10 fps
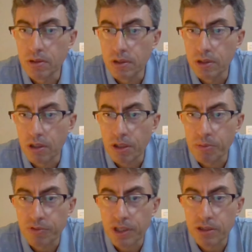É, alguém
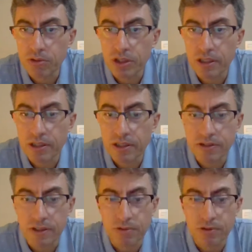me fala no chat aí se
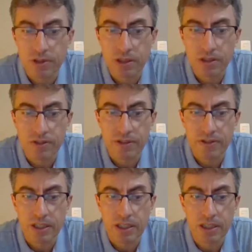está conseguindo
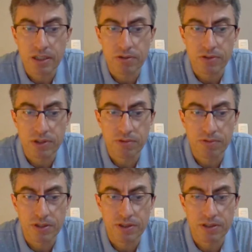acessar, conseguindo
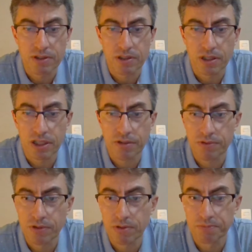fazer essas
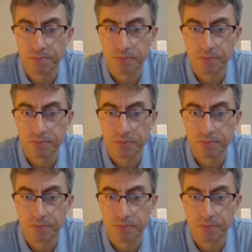tarefas